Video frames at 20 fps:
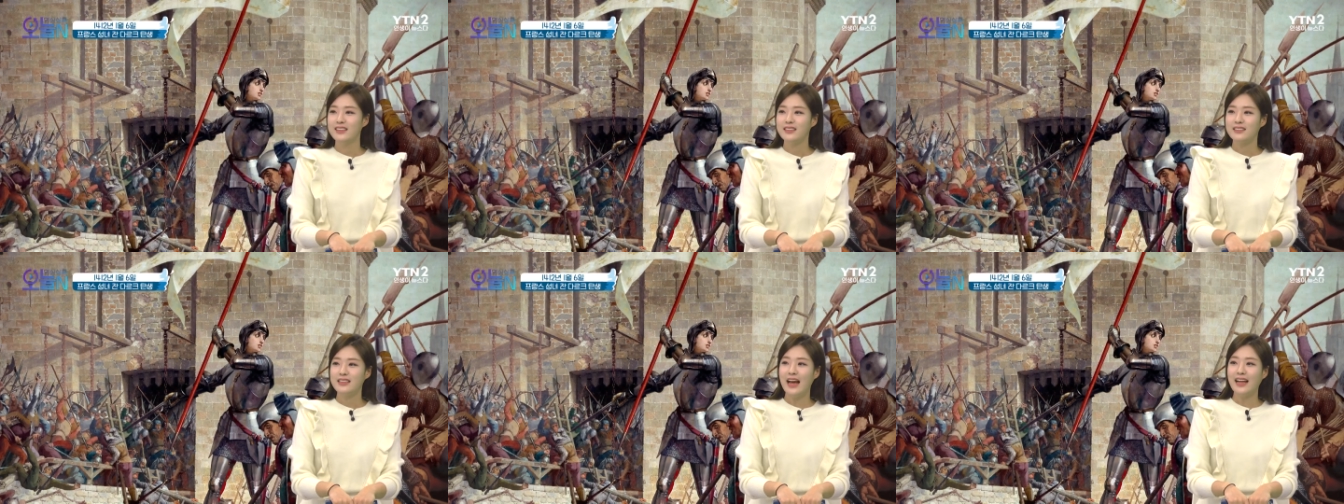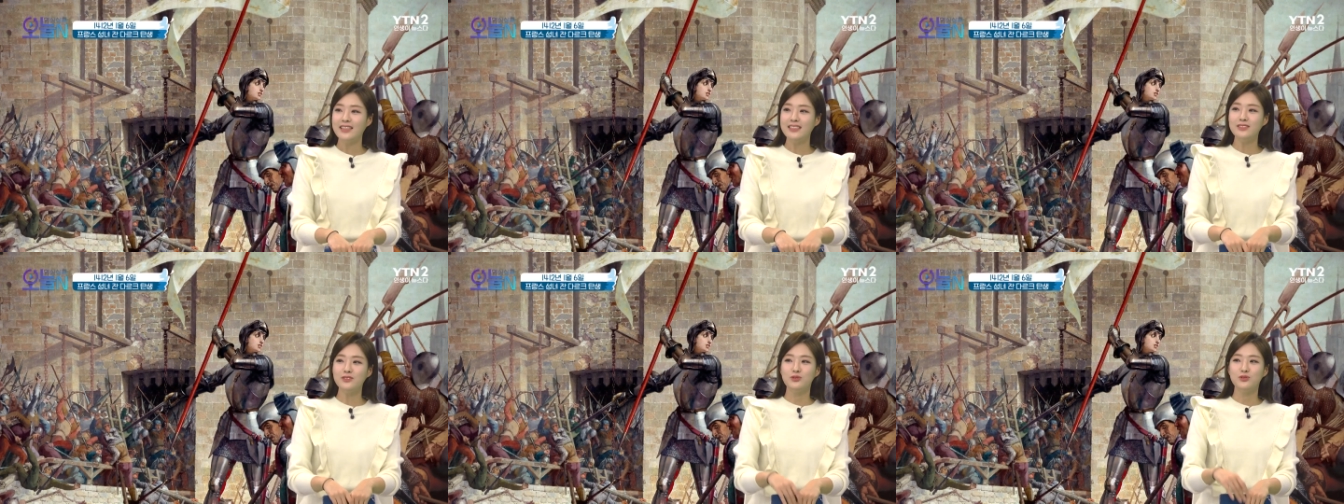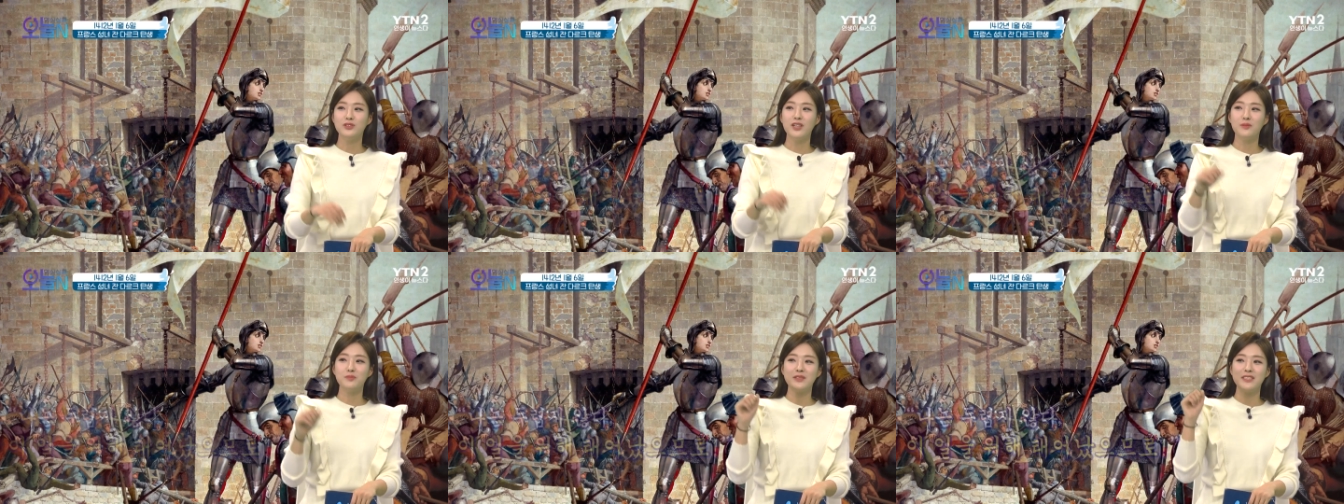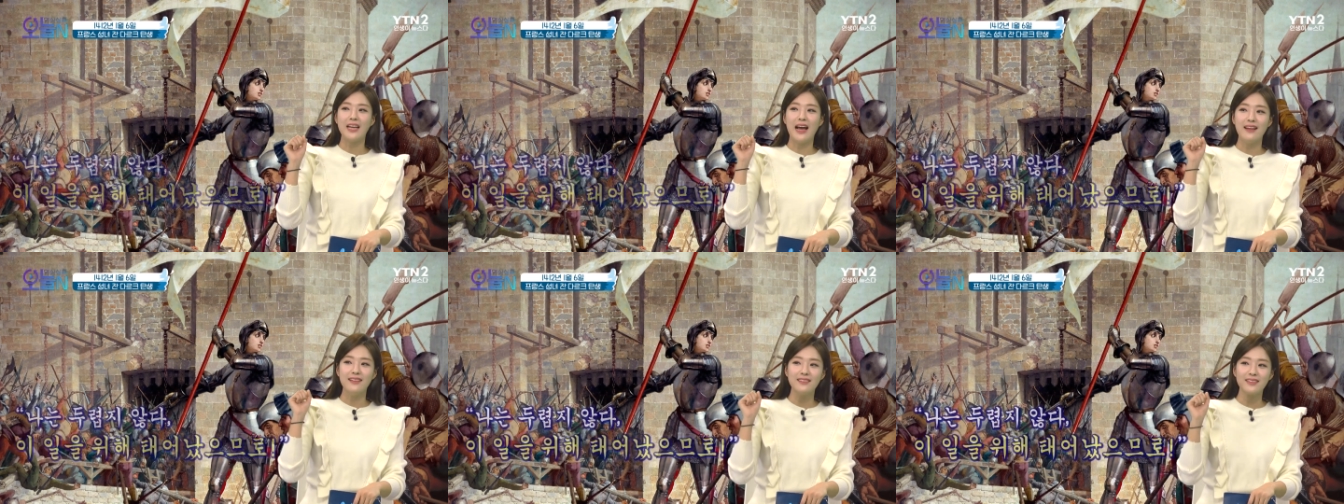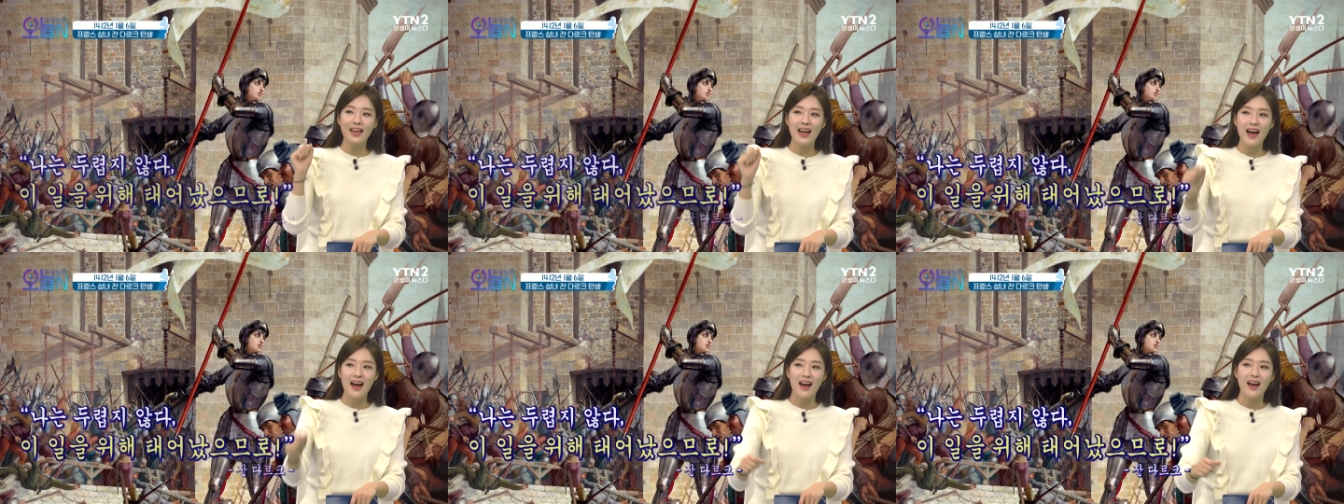나는 두렵지
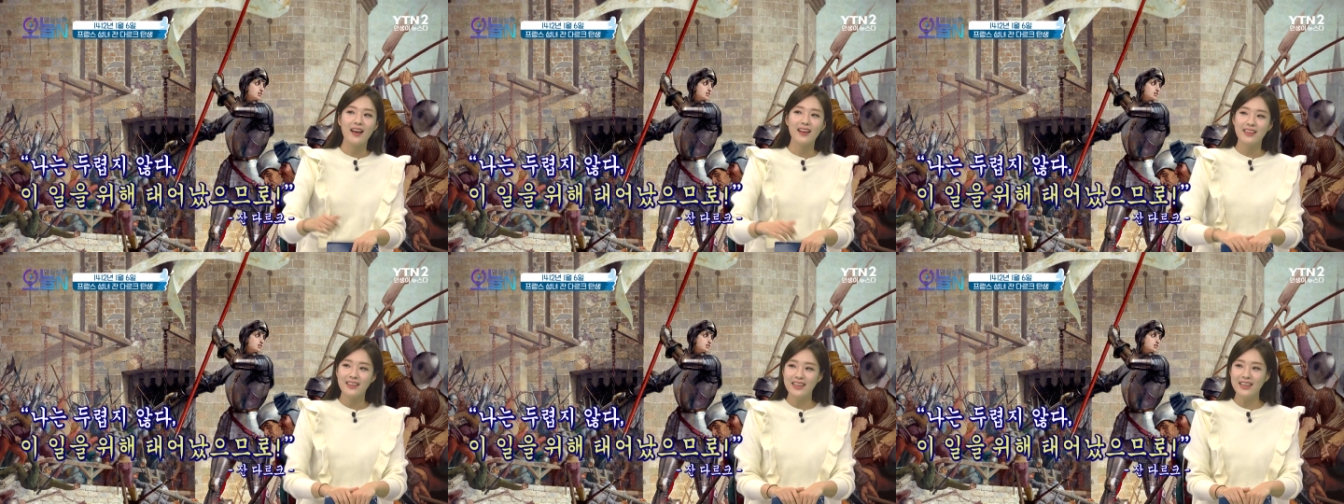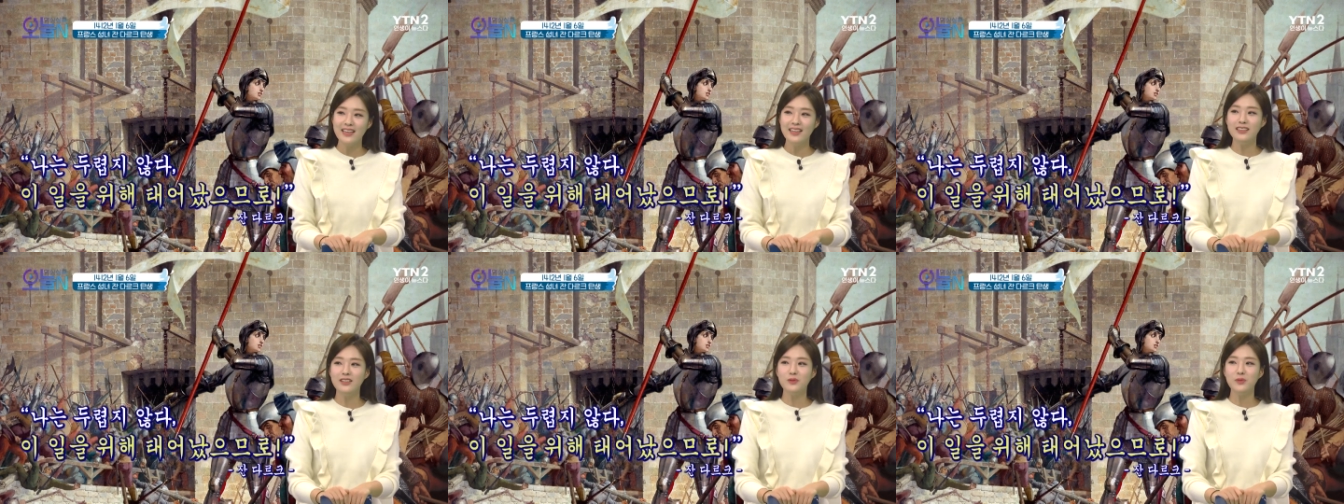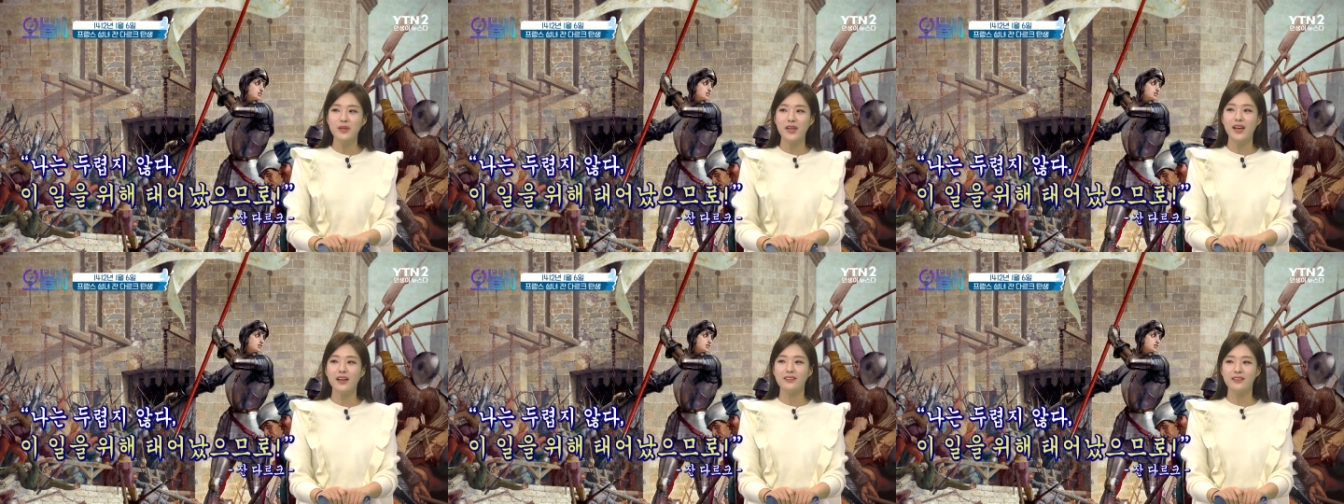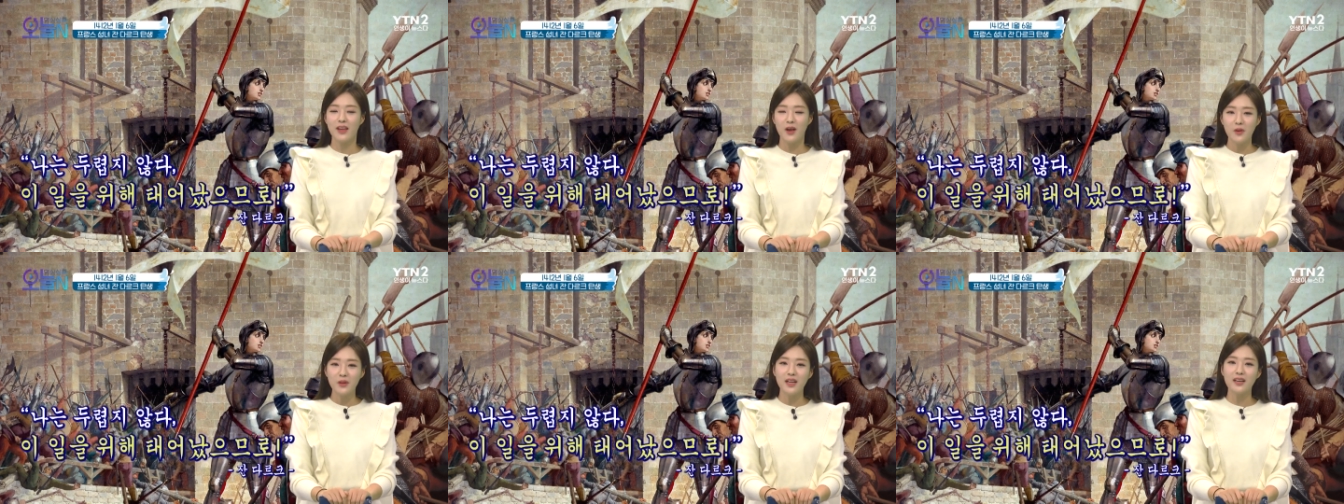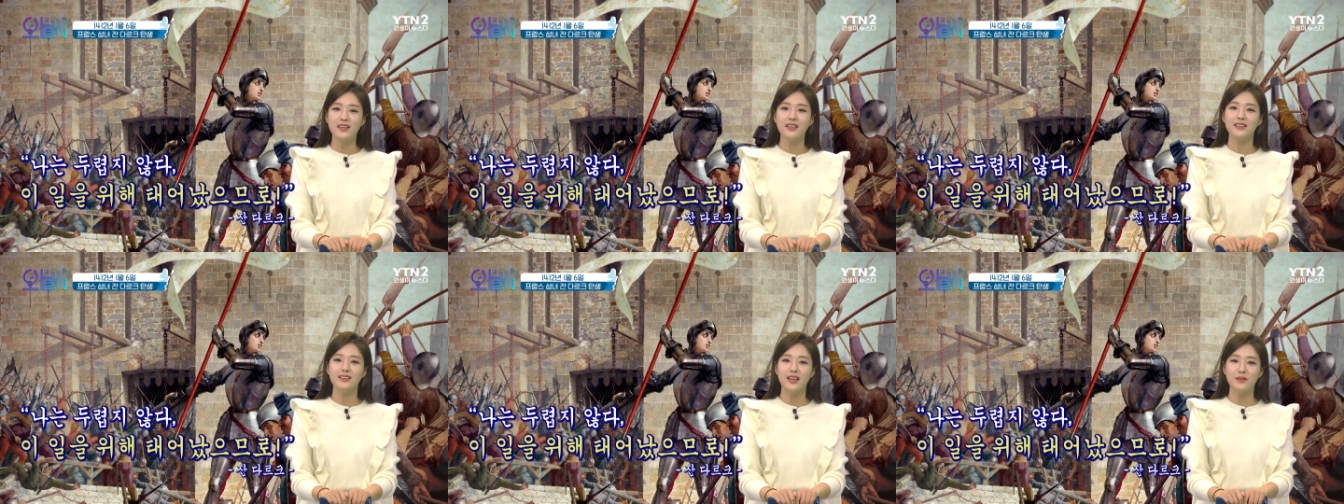않다. 이 일을 위해
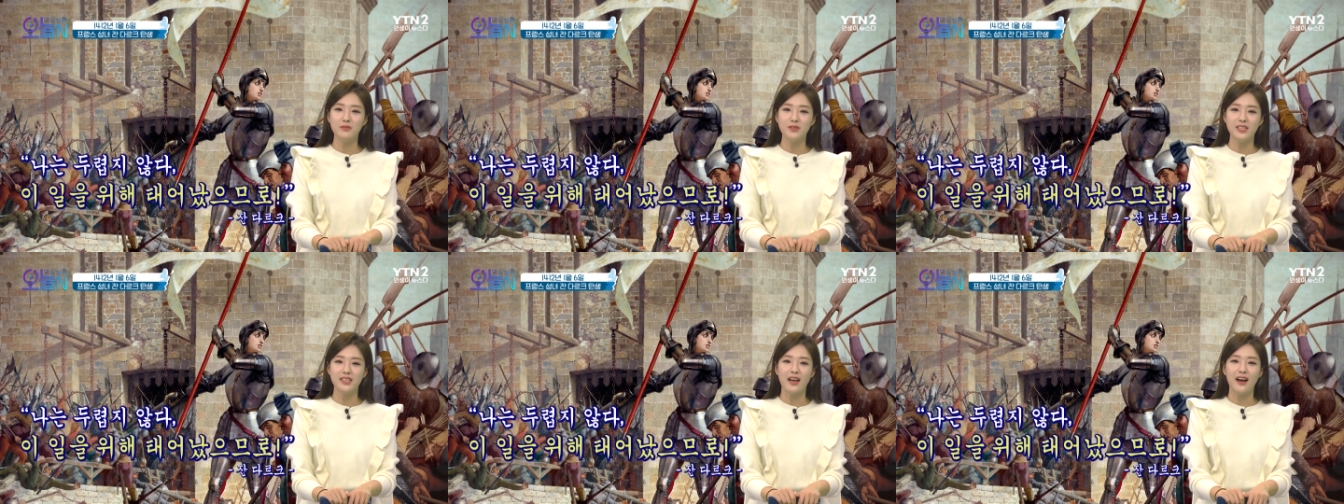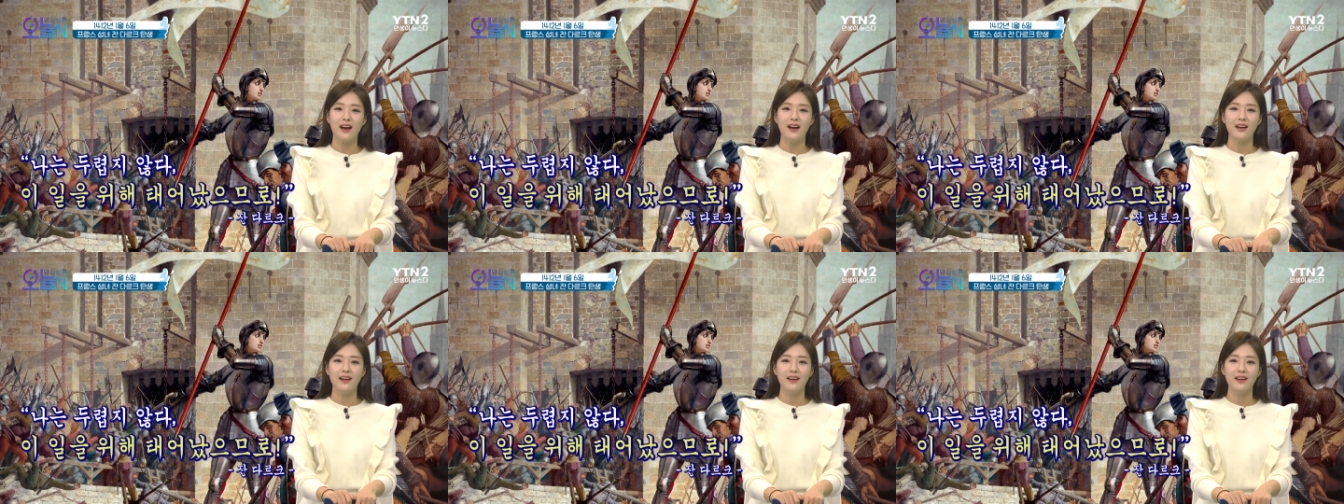태어났기 때문이다.